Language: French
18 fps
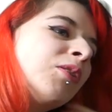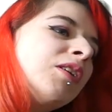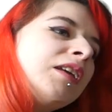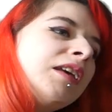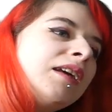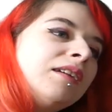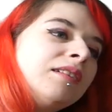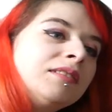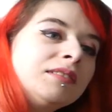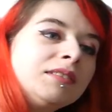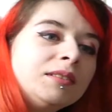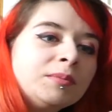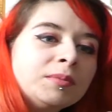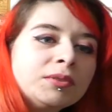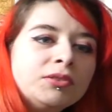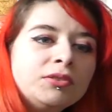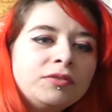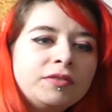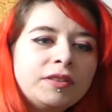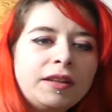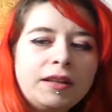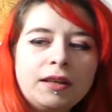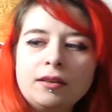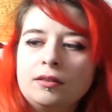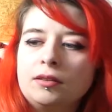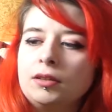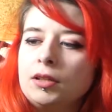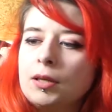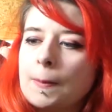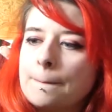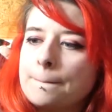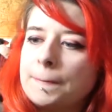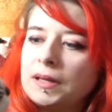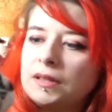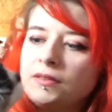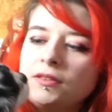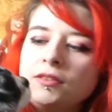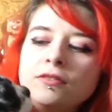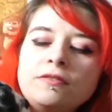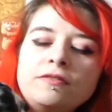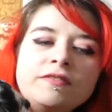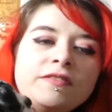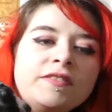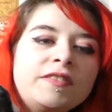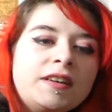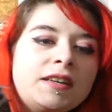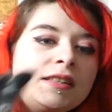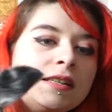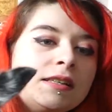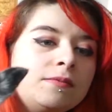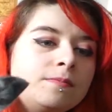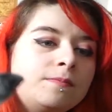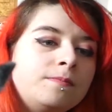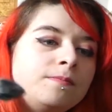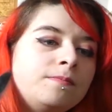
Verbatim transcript: mon collier. Bande de fada. Bande de fada.